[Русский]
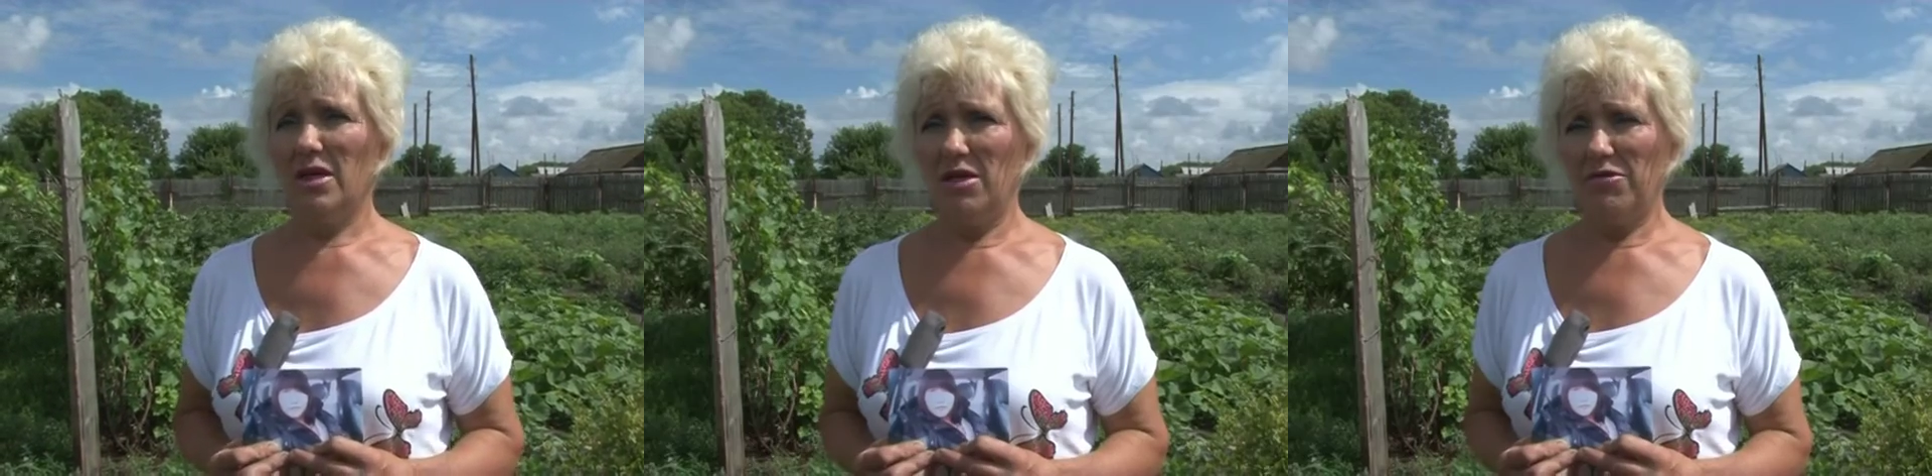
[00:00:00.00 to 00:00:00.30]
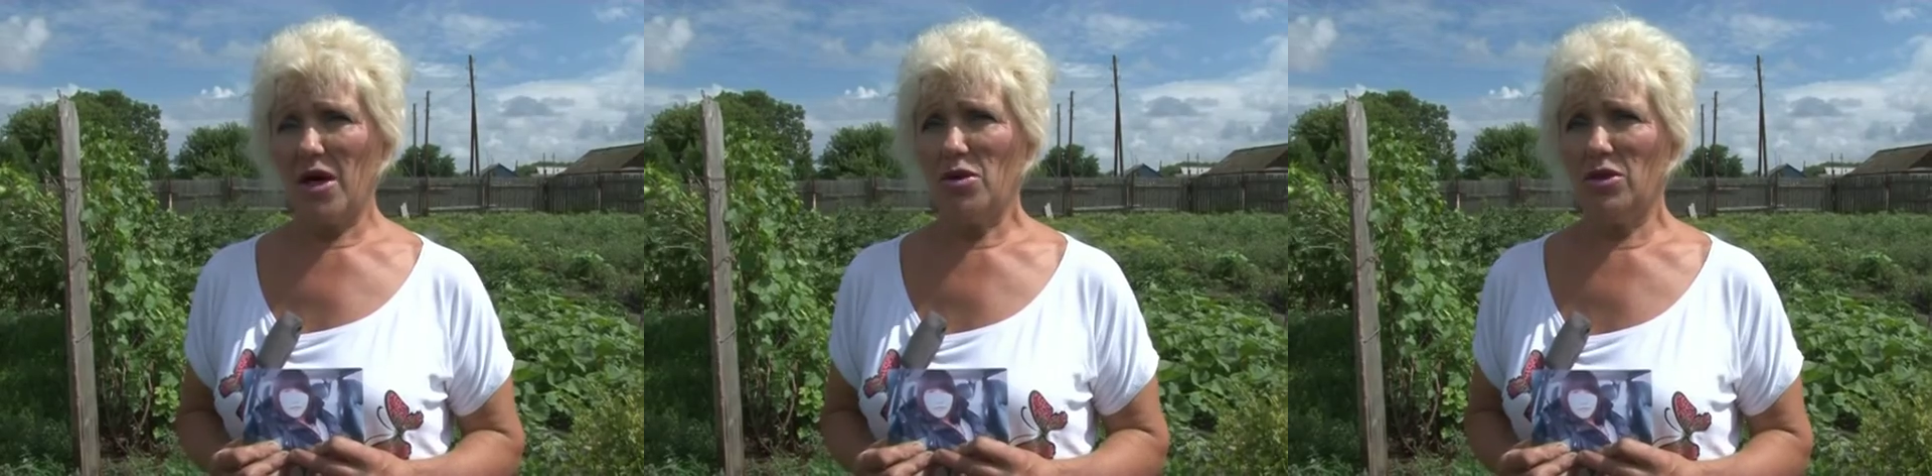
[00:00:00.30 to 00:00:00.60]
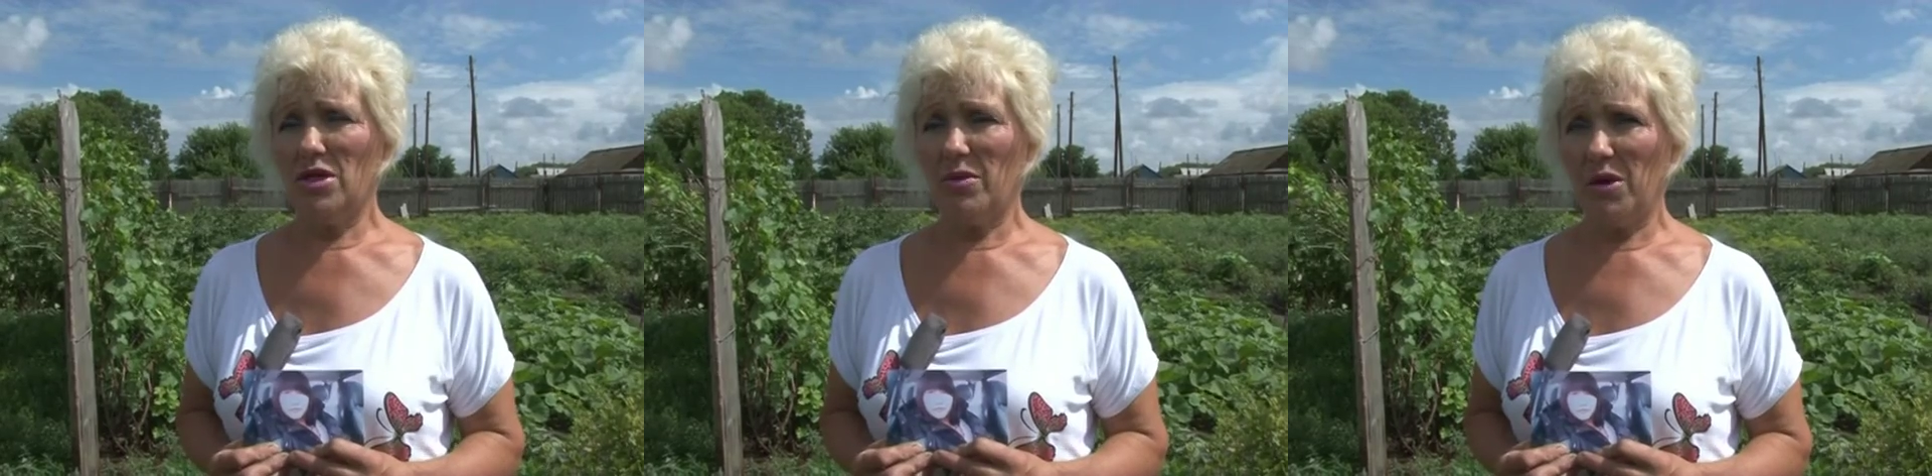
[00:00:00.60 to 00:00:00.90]
И в
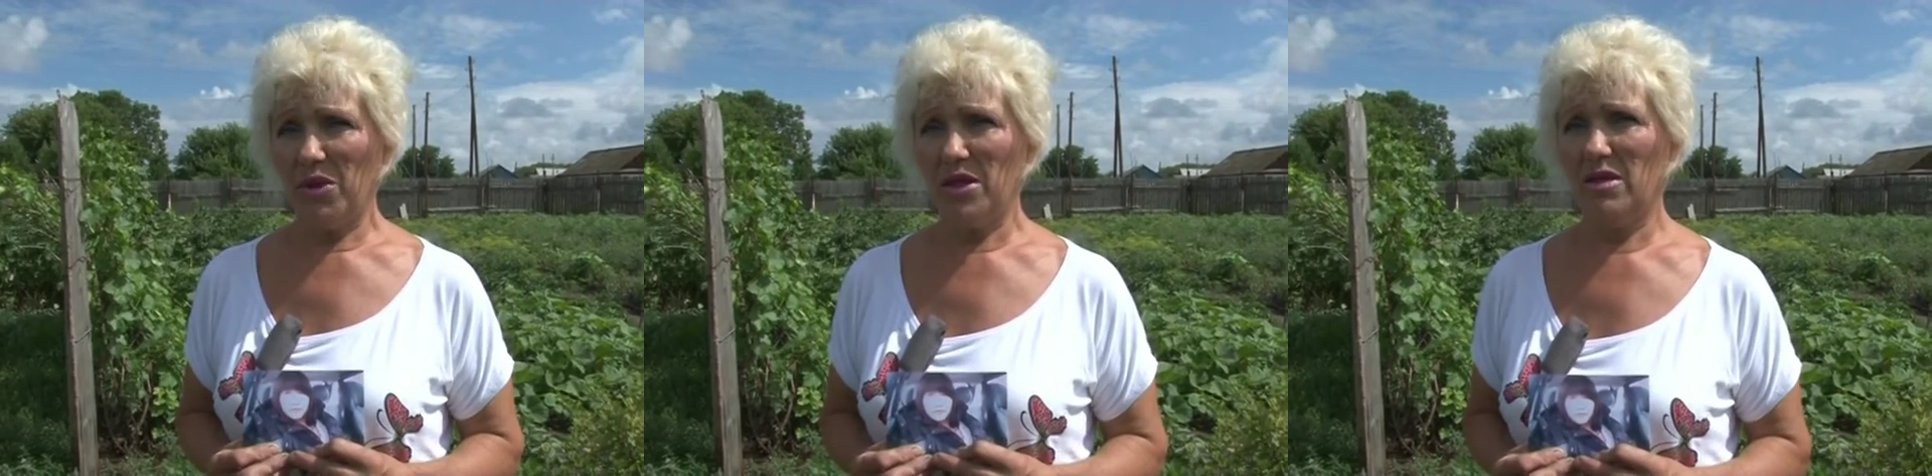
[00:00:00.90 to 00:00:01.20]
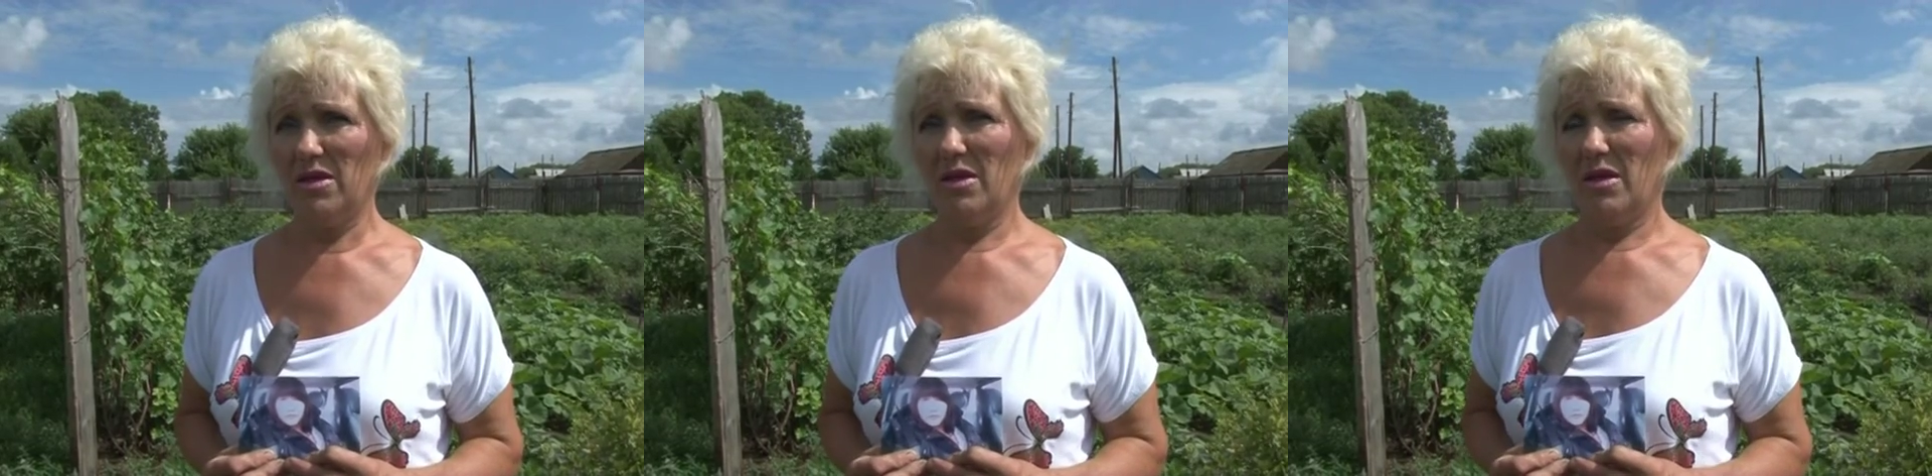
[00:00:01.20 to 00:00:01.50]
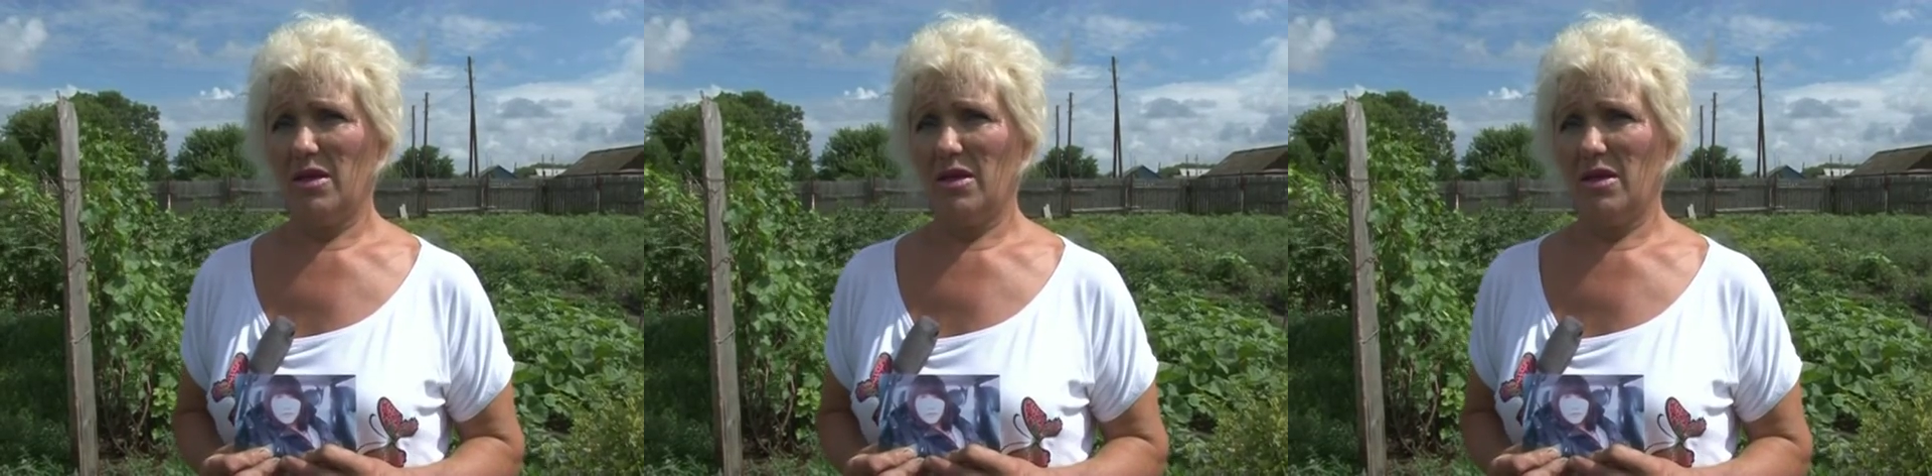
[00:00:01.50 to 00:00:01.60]
какой-то момент